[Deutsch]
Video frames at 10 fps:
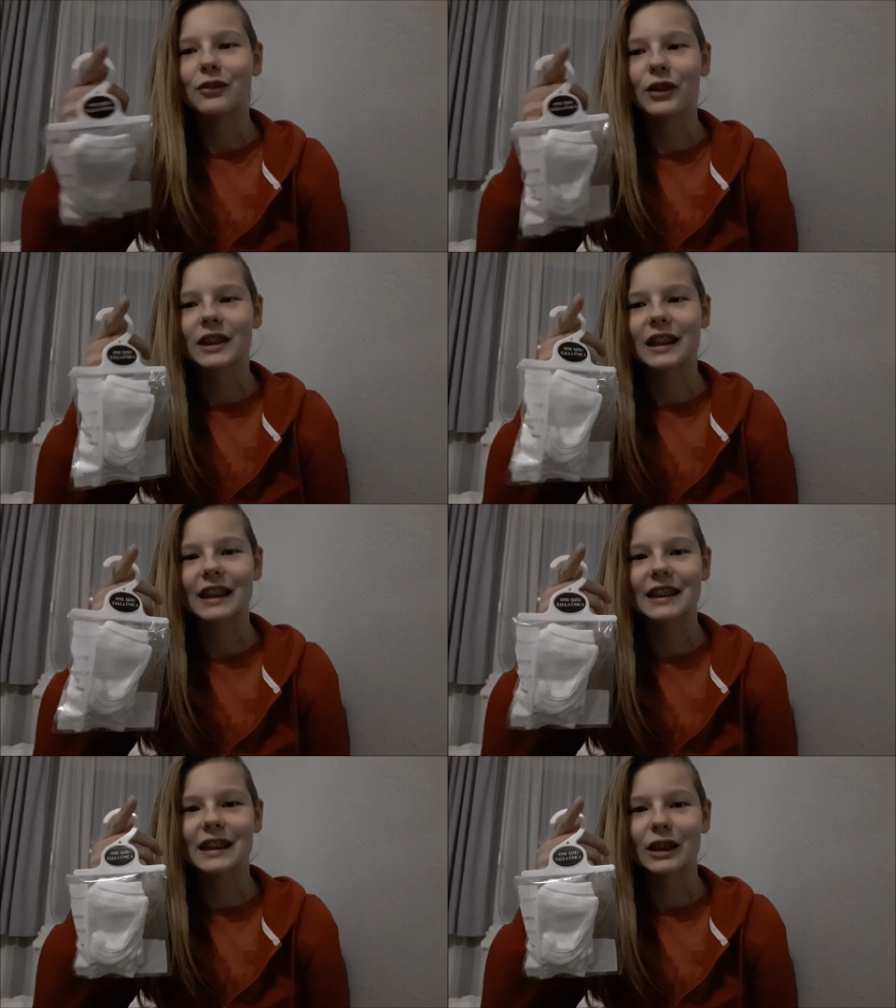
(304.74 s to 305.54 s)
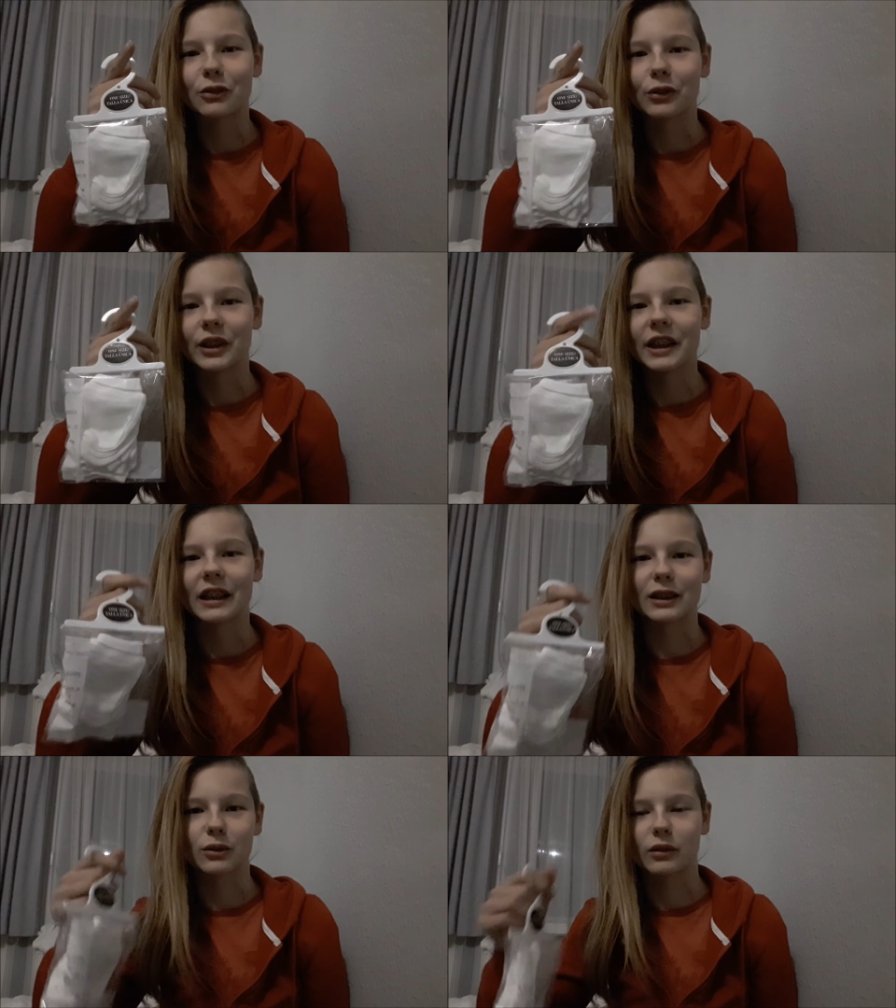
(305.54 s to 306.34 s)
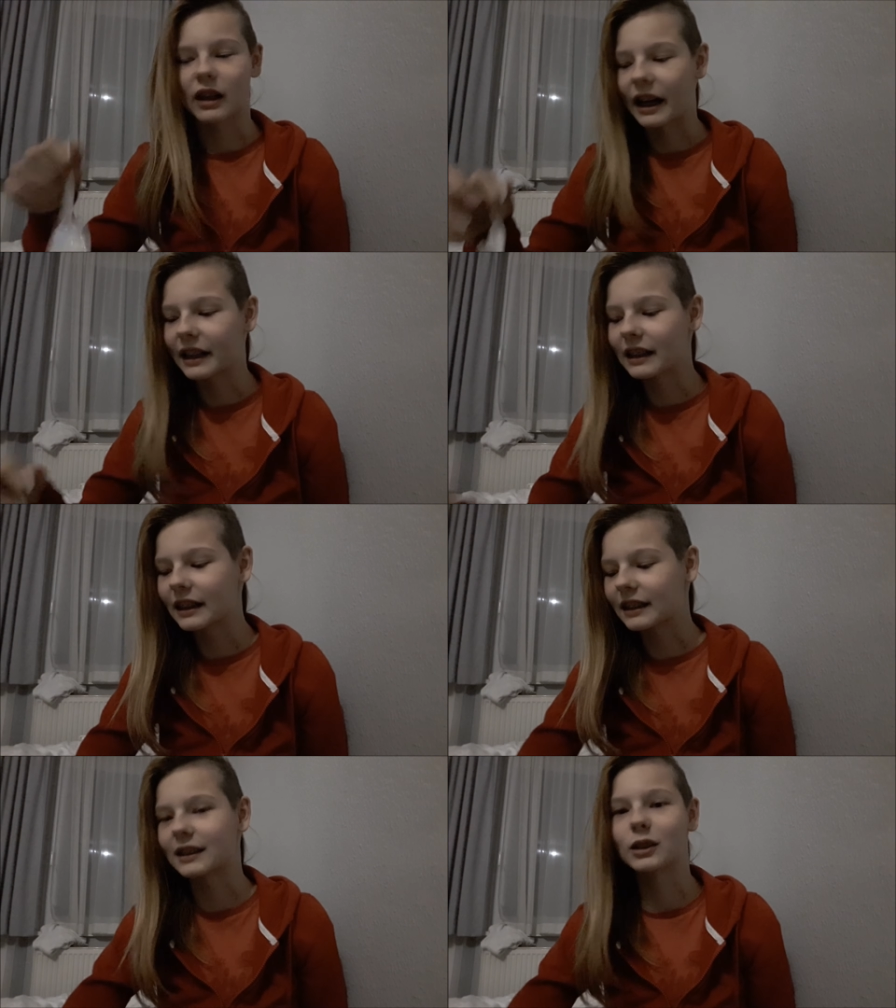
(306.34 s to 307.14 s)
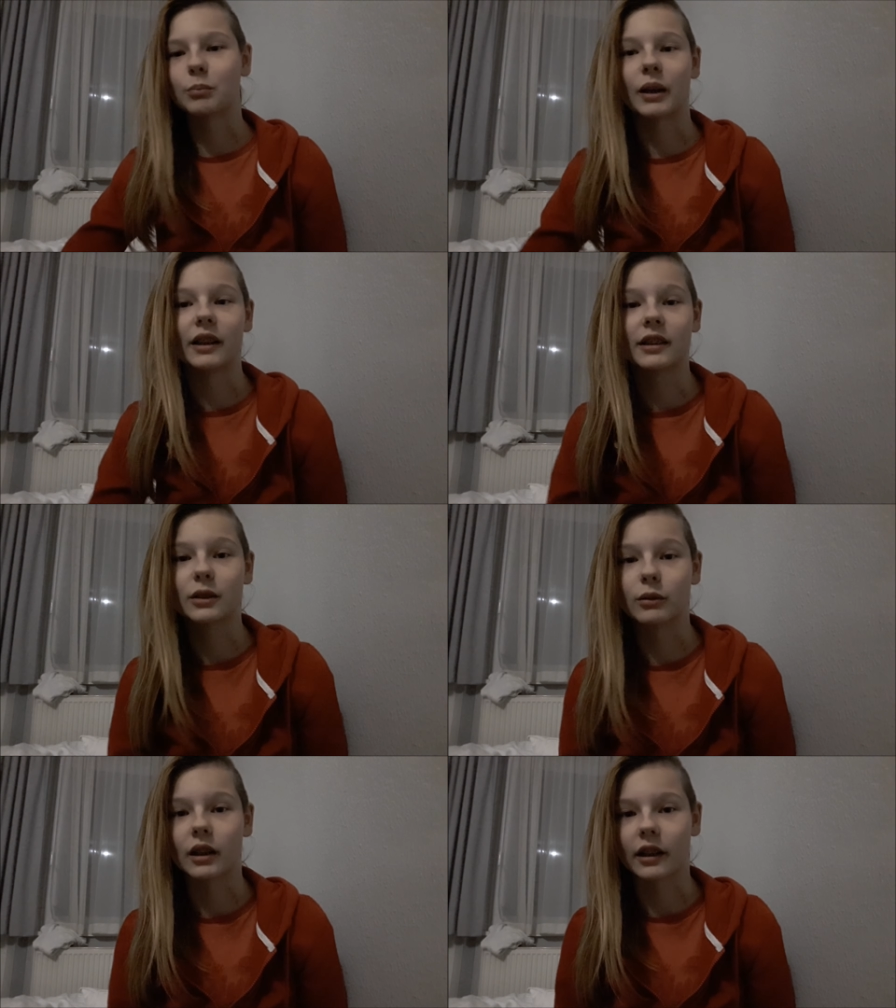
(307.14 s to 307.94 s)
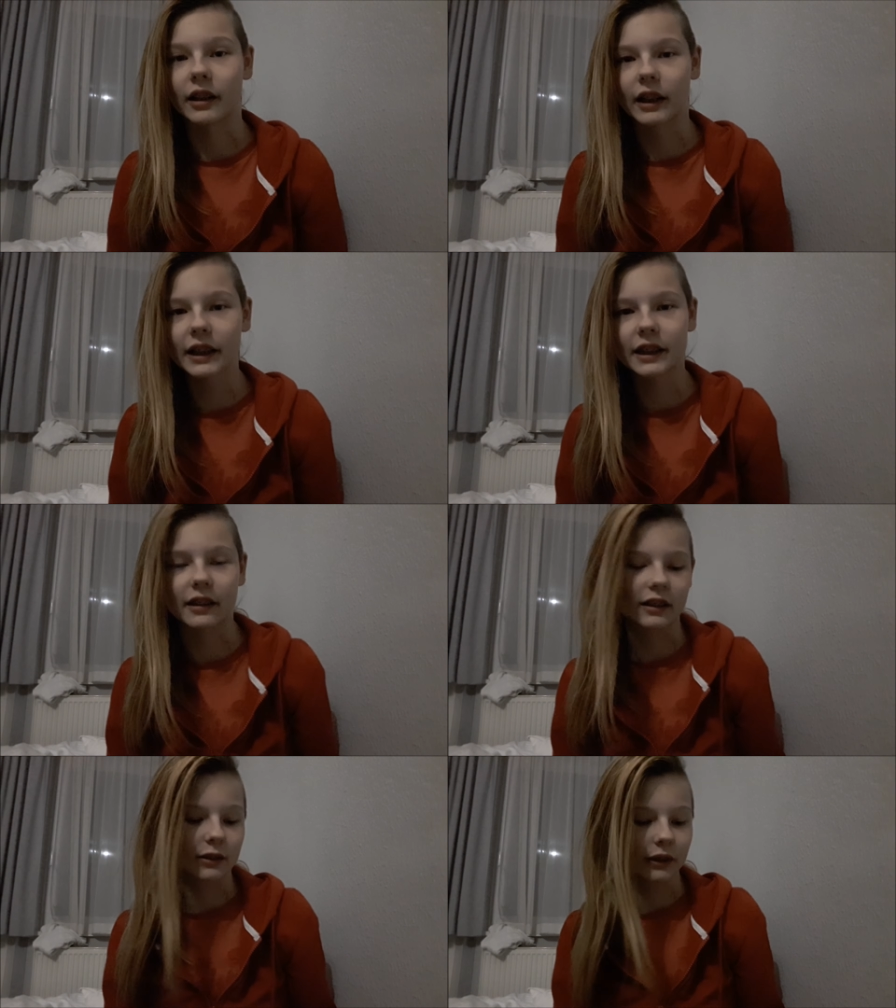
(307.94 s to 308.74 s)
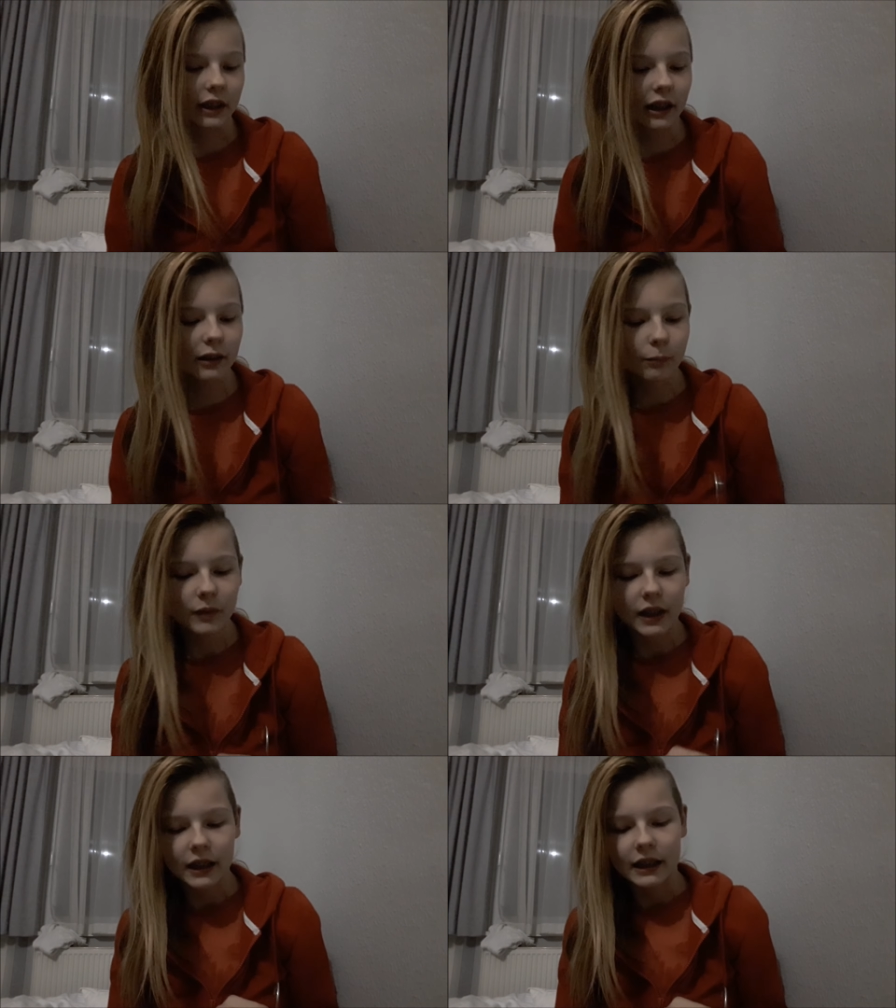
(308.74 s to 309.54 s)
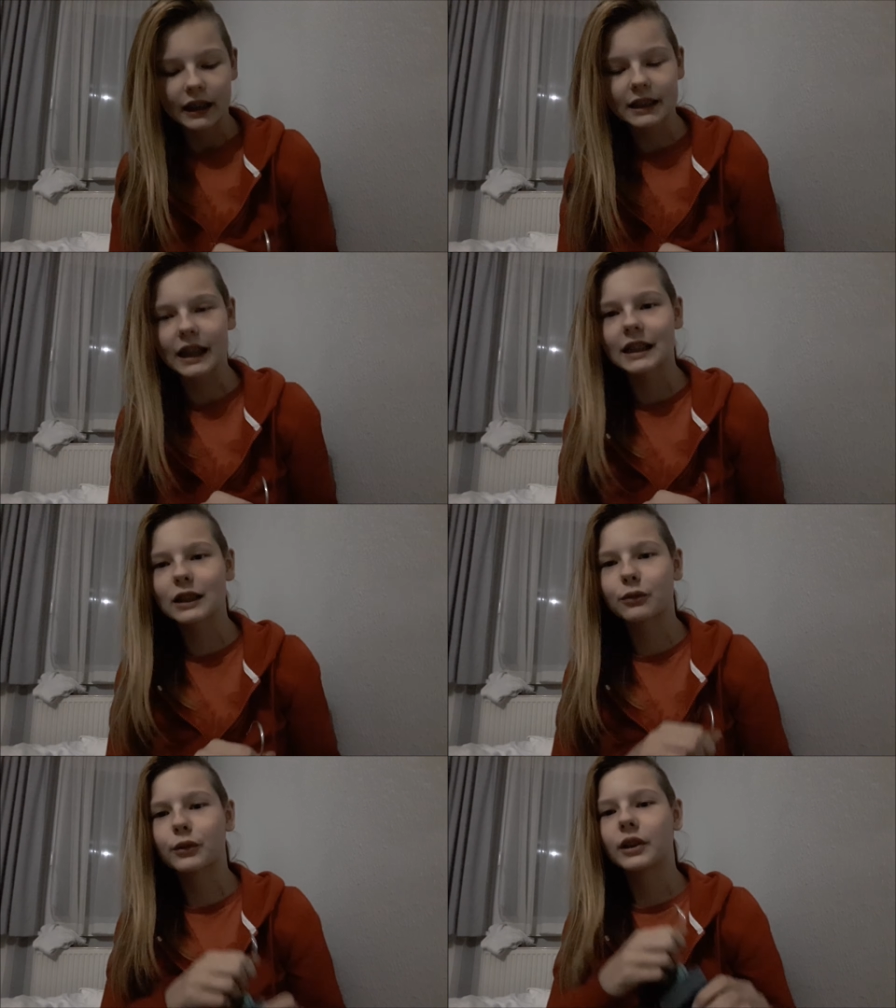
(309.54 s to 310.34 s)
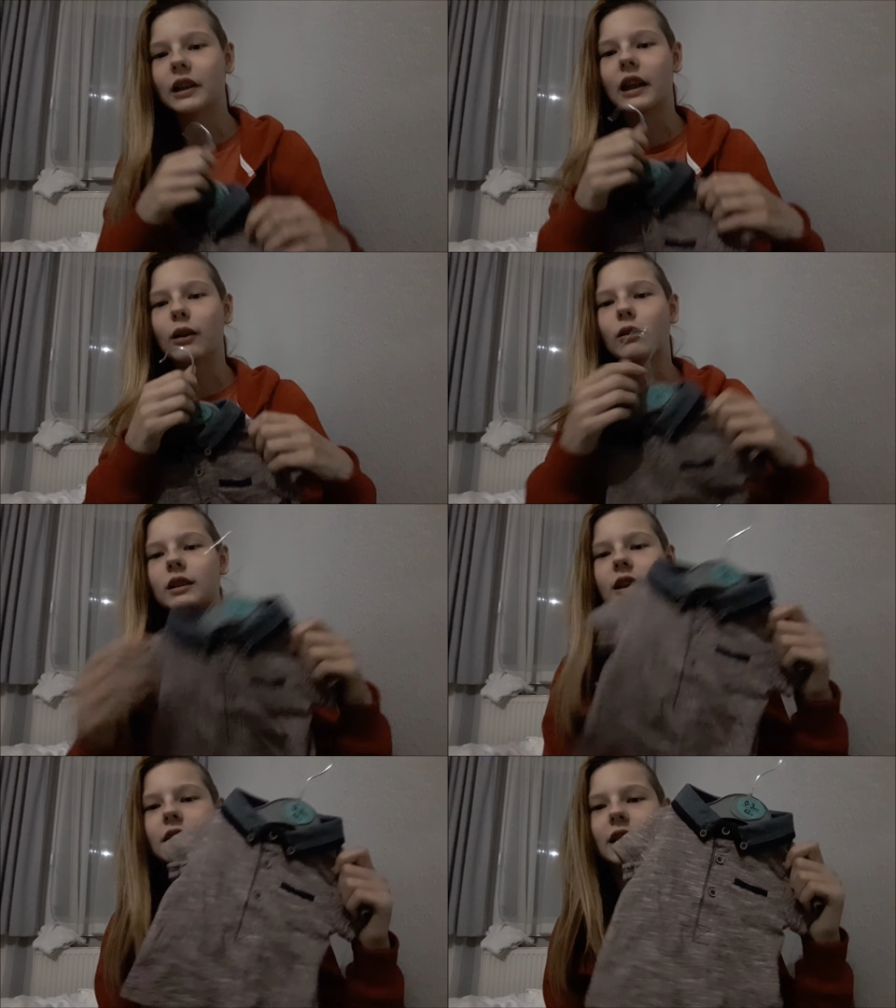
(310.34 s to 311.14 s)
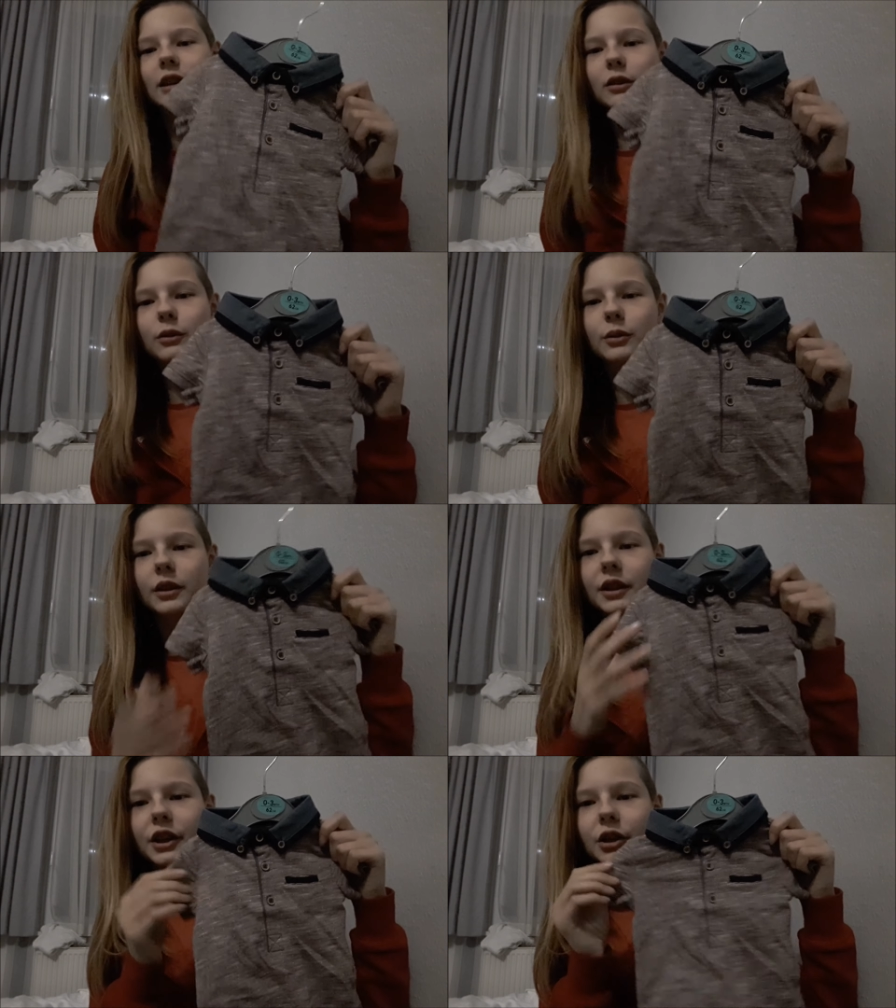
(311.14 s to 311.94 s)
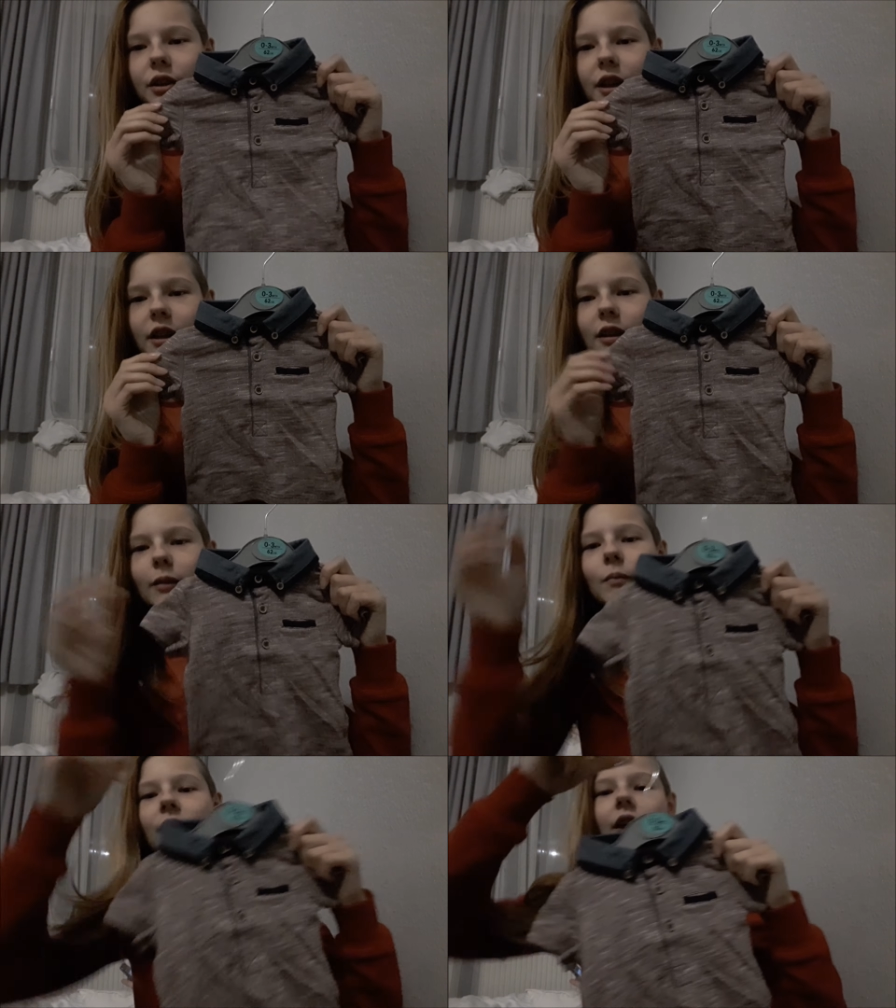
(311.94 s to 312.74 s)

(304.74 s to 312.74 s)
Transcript: die Fäustlinge sind ja für ihn, also eigentlich ist es beides total gerecht, jeder zwei Teile. Das erste für den Lennox ist dieses süße T-Shirt hier.